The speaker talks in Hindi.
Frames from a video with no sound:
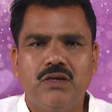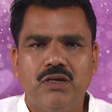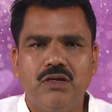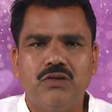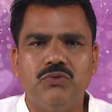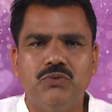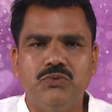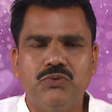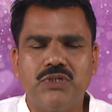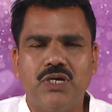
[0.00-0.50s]

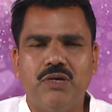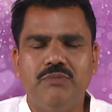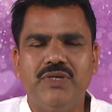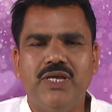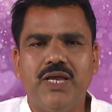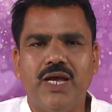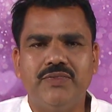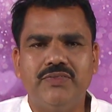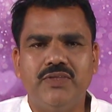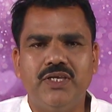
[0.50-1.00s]
घुसा भी
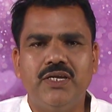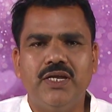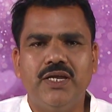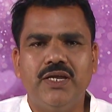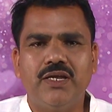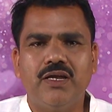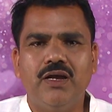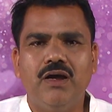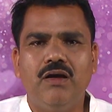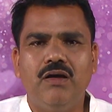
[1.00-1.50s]
आते
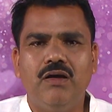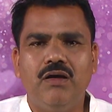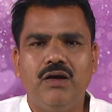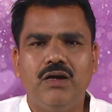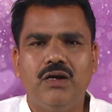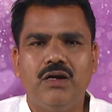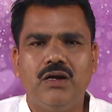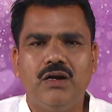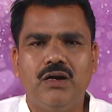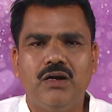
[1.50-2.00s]
रहेगा
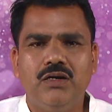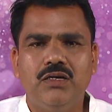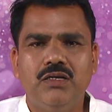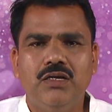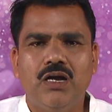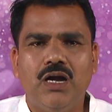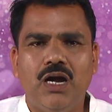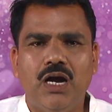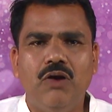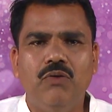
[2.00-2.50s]

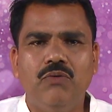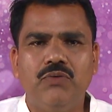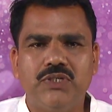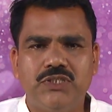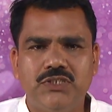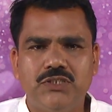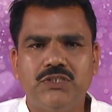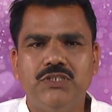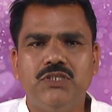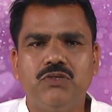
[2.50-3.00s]
और
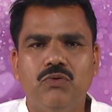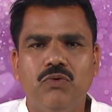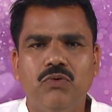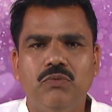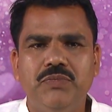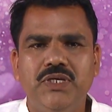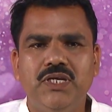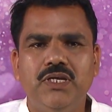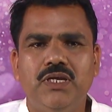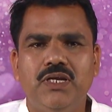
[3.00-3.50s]
किसी को
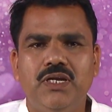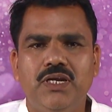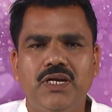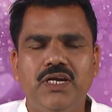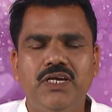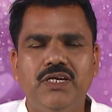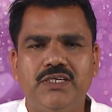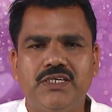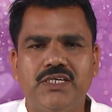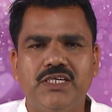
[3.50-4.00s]
भी
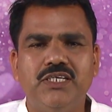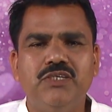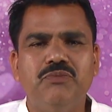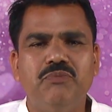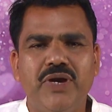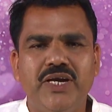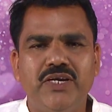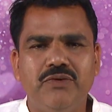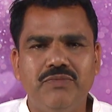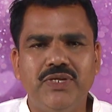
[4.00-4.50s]
इल
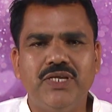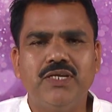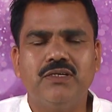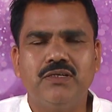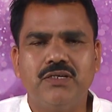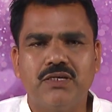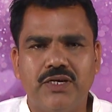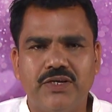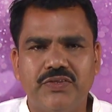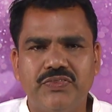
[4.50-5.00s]
ट्रीटमेंट भी
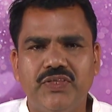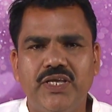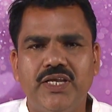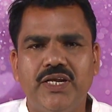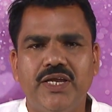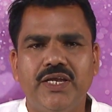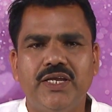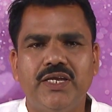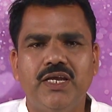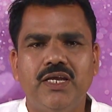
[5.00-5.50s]
करते
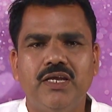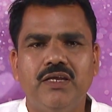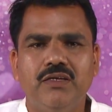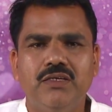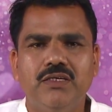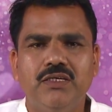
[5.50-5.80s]
रहेंगे